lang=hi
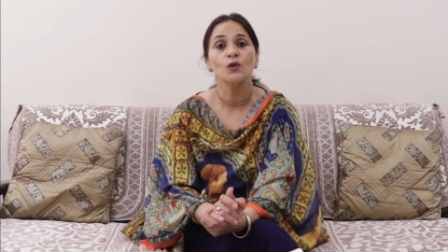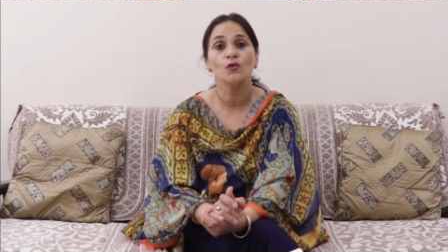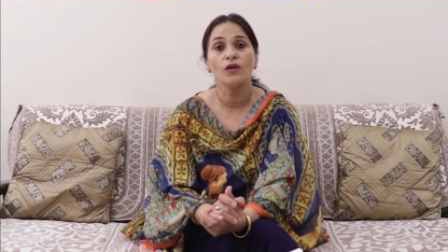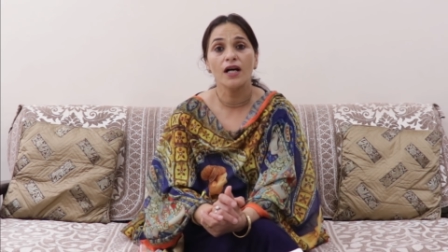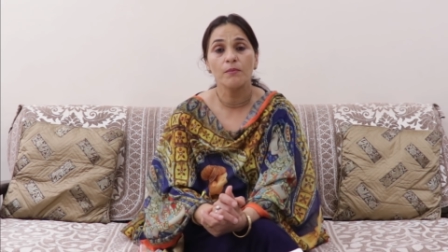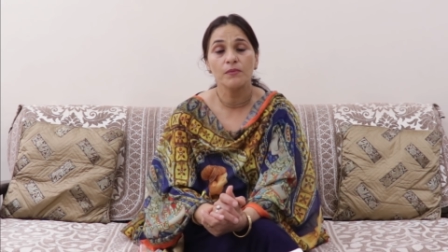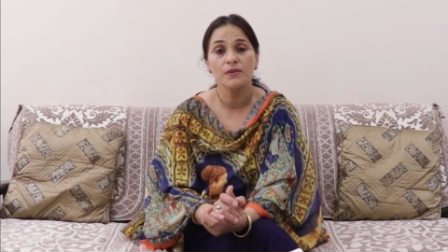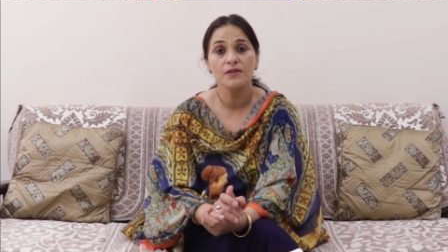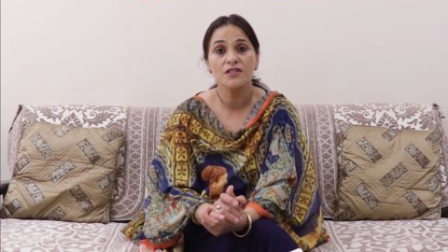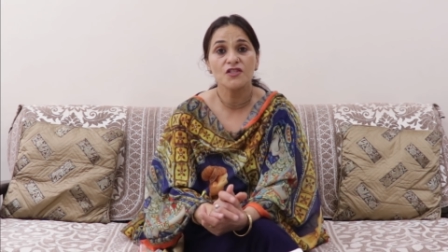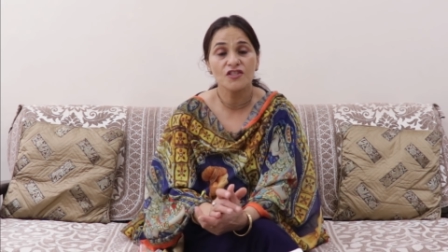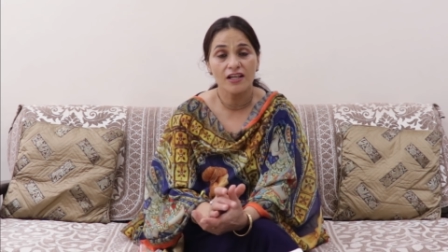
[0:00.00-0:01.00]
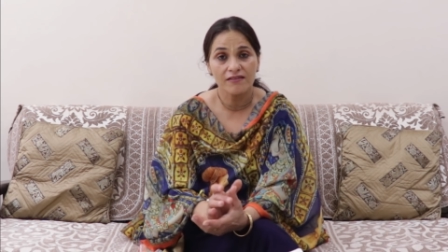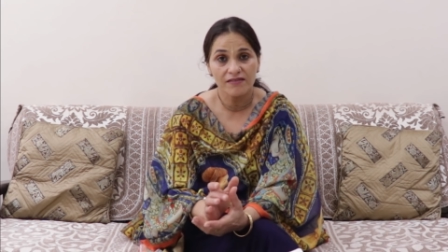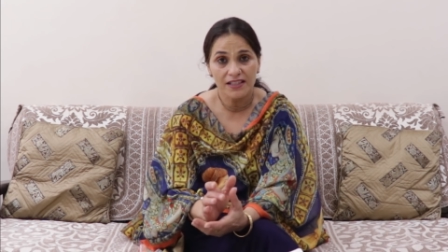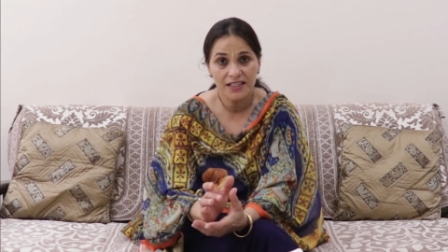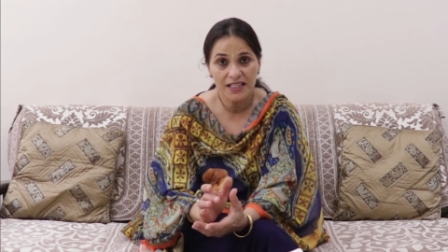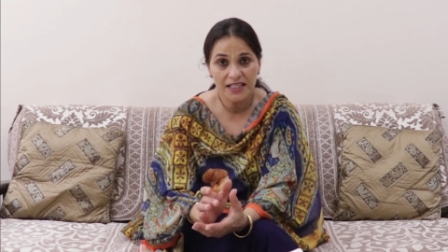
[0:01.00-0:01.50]
तो आप
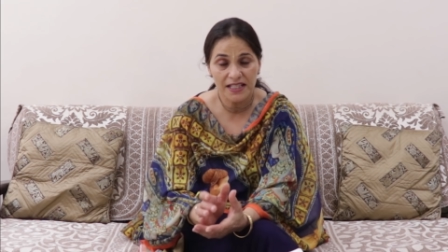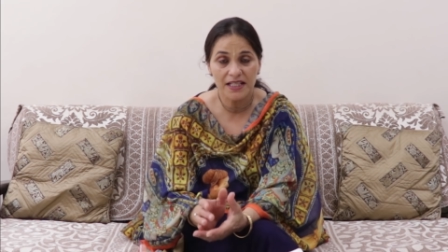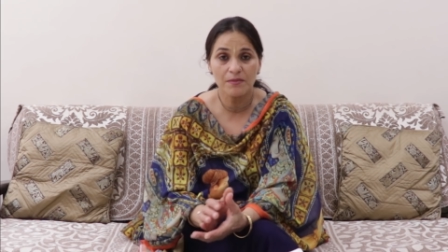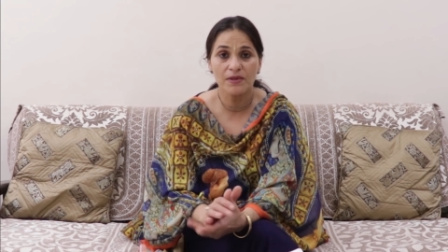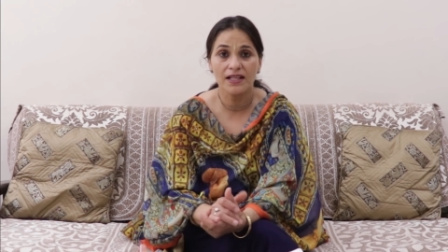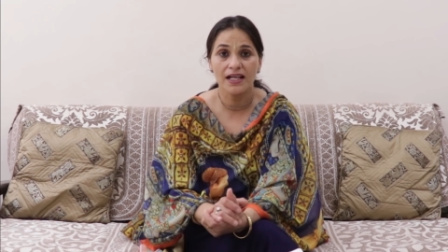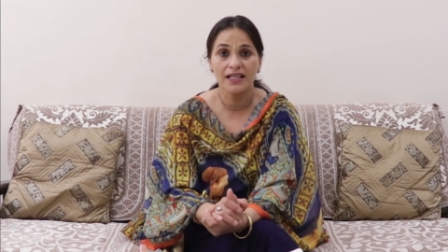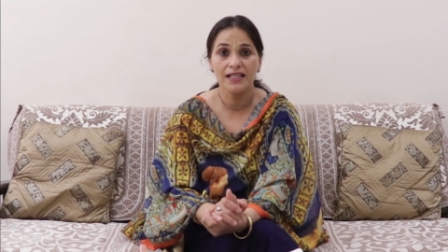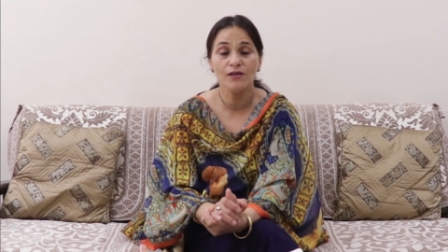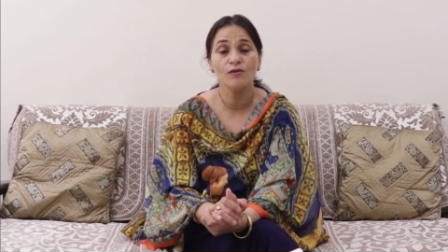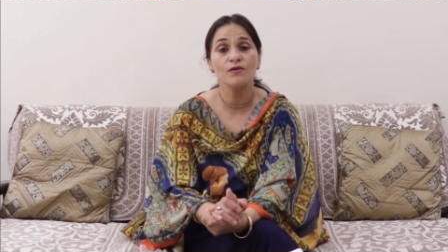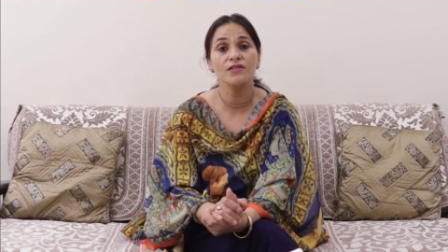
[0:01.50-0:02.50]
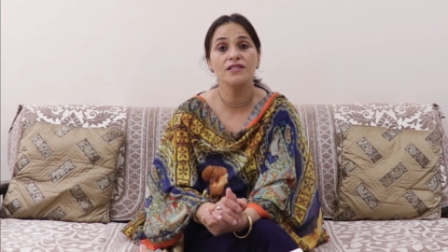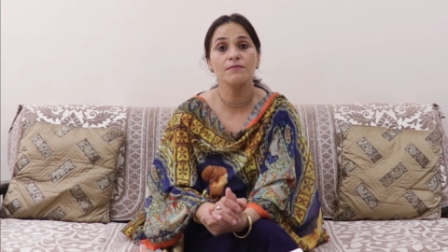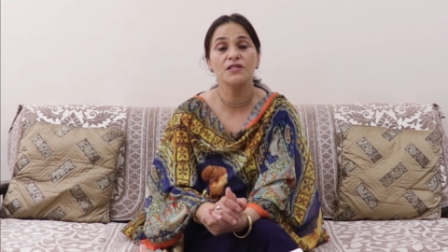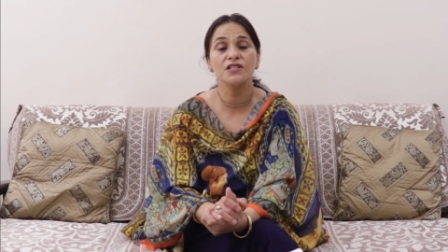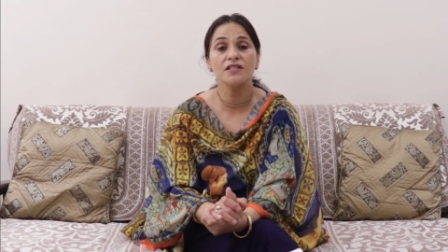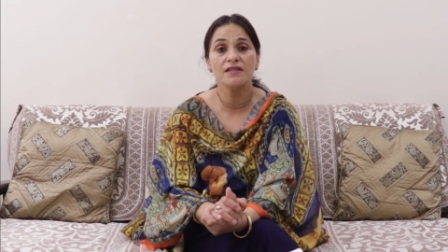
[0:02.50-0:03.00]
चावल की खीर बना लें और
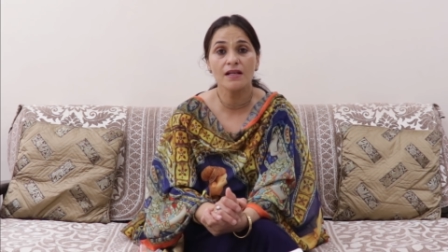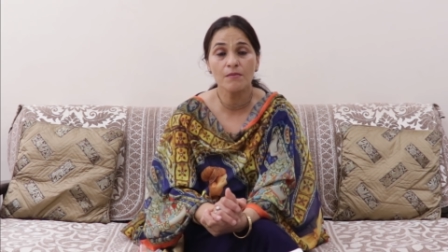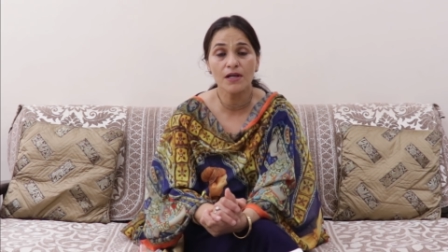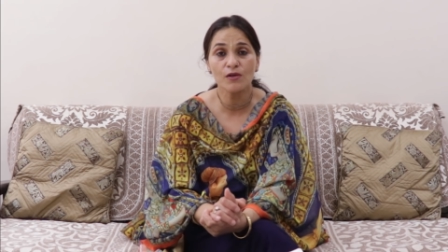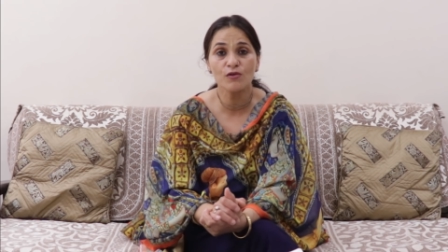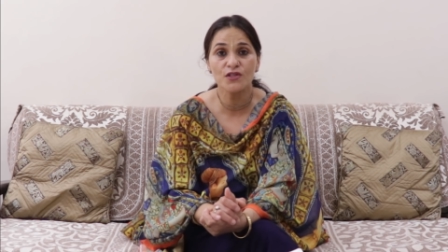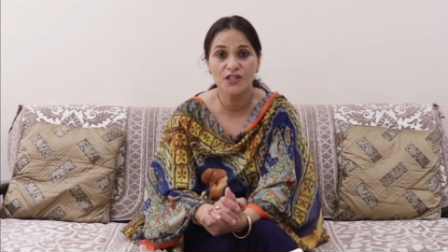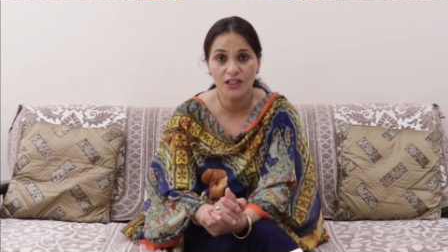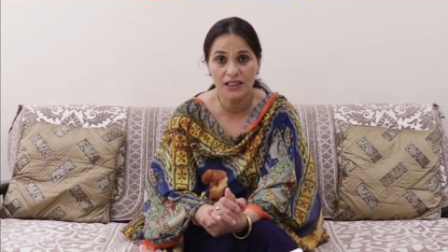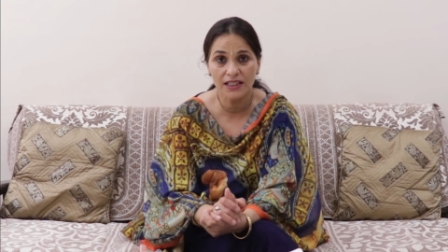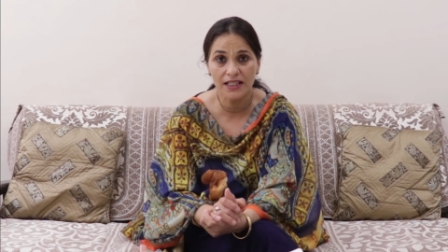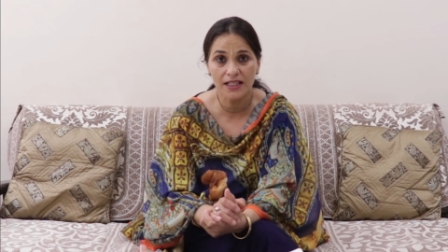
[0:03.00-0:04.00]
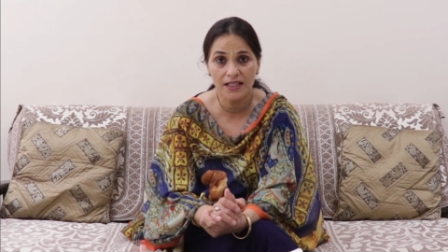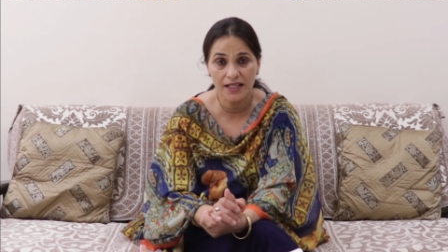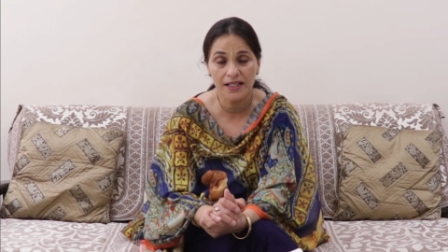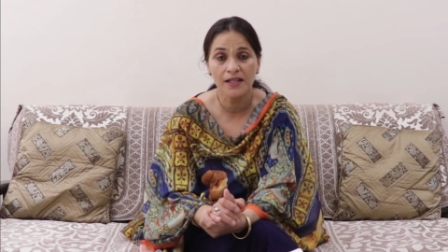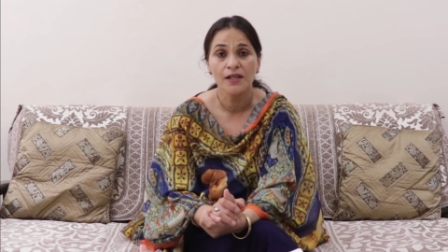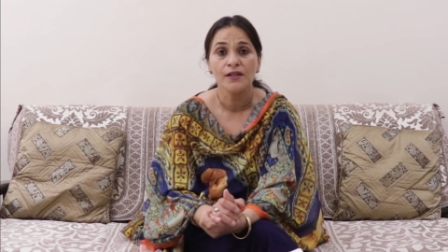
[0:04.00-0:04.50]
जब चंद्रमा को जल
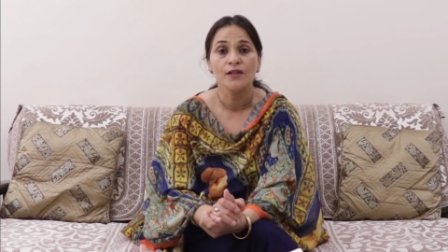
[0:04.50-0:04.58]
देंगे